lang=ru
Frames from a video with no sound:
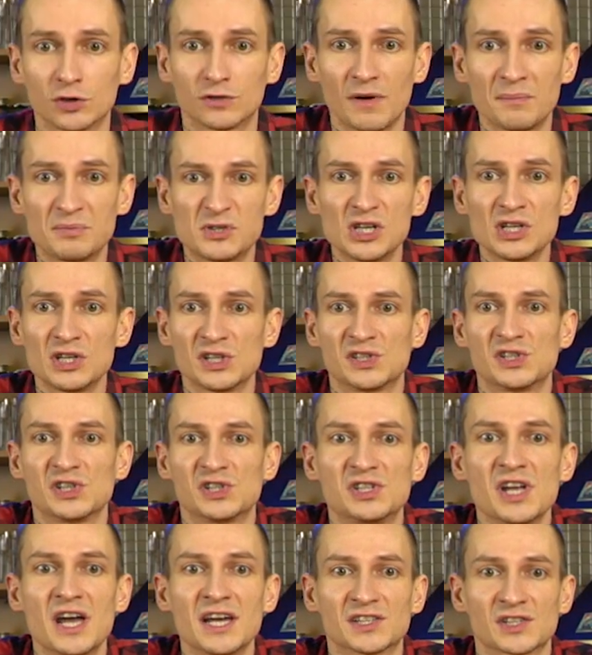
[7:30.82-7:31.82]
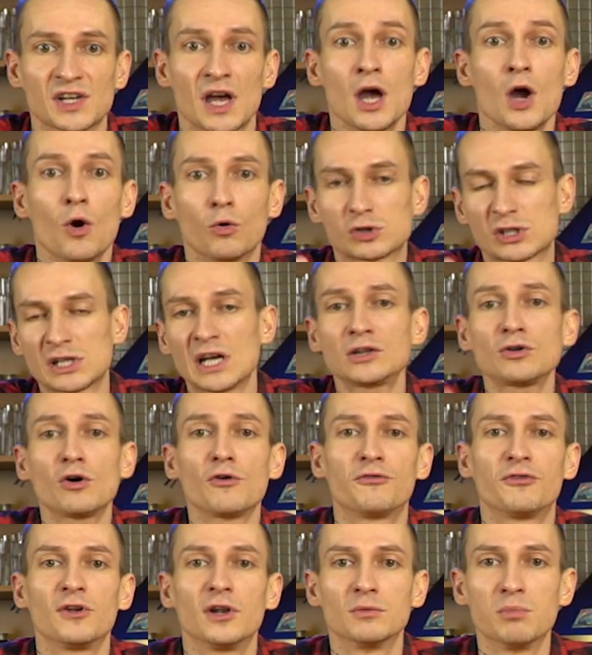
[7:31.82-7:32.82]
Тут вообще не стесняется усатого
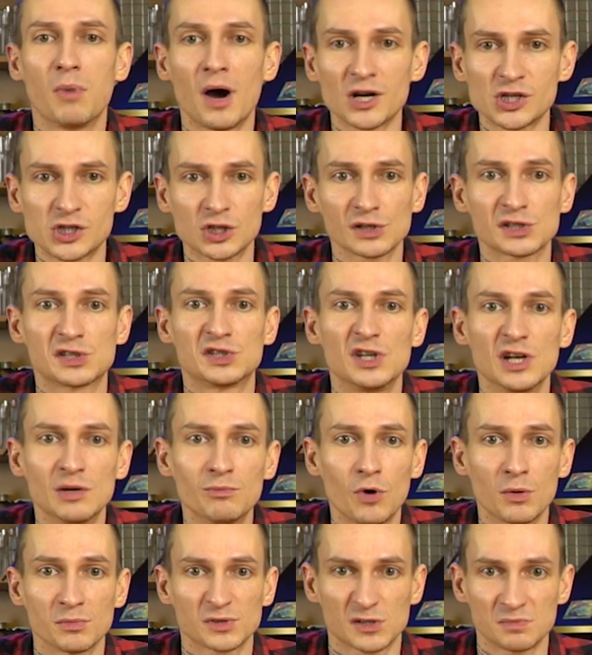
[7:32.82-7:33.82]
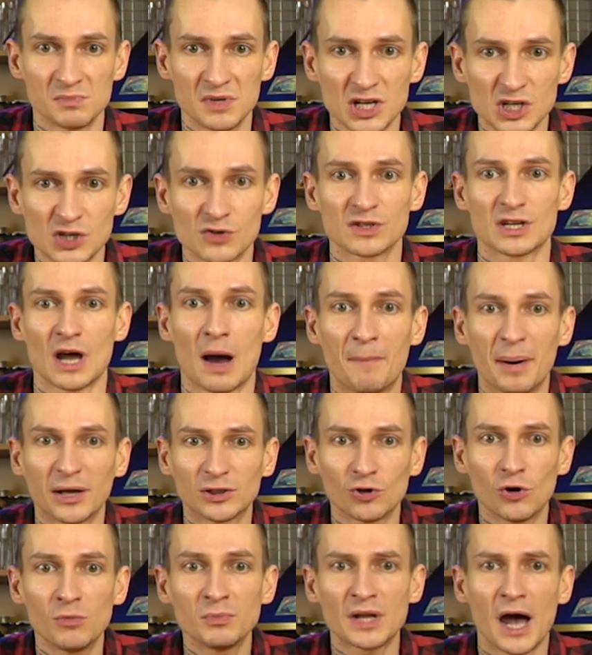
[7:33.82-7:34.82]
фельдмаршала с дерьмом смешивать, а
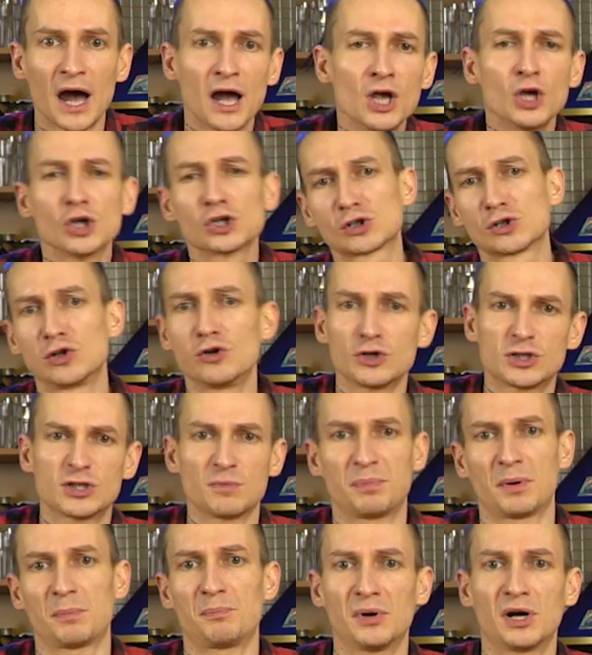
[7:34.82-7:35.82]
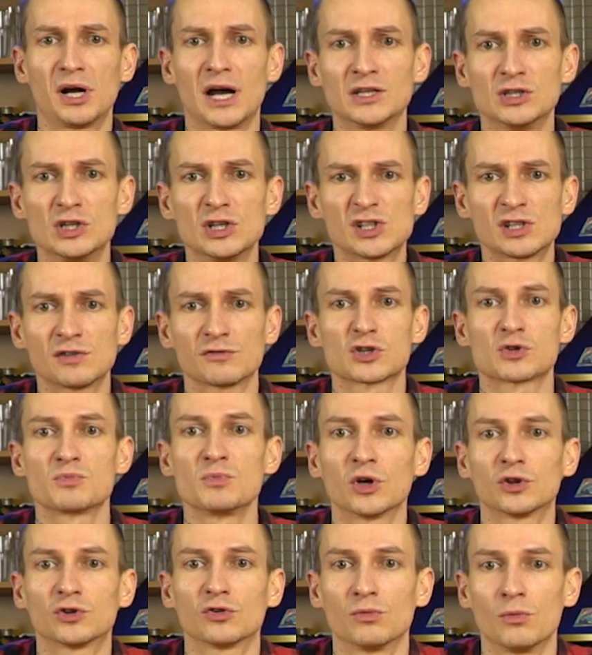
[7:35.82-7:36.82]
потом на слете пропагандистов
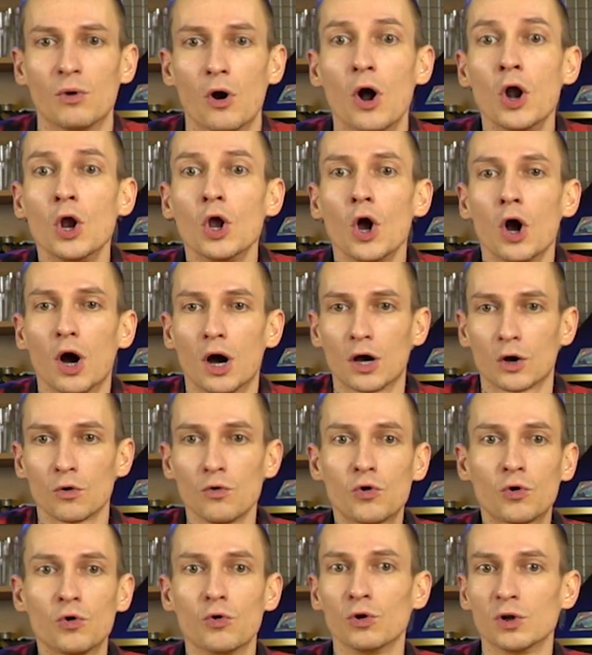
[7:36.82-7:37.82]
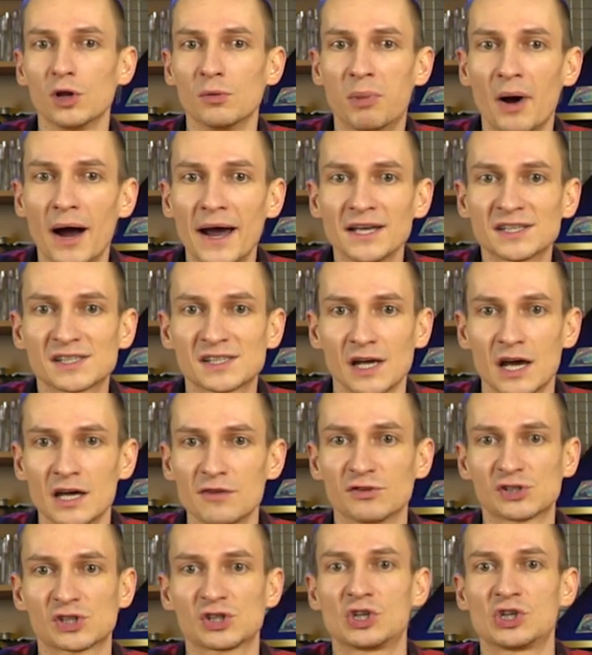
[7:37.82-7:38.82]
жмет ему а, руку, улыбается поражается и
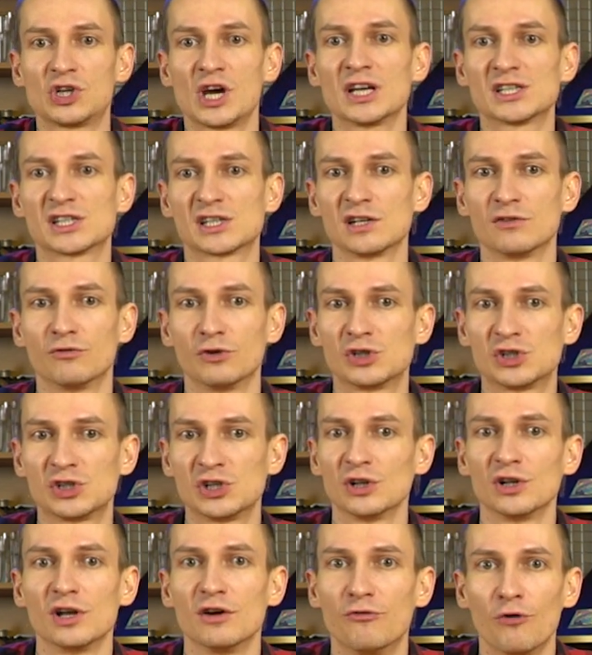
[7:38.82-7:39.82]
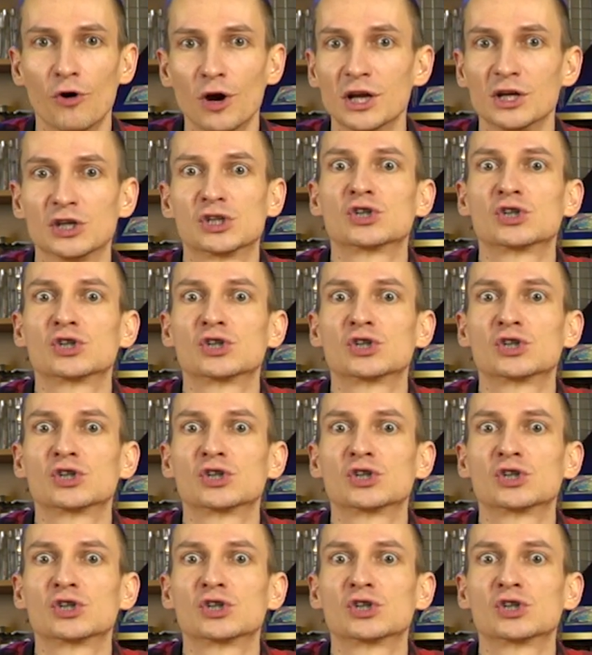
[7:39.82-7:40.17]
восхищается его силой воли и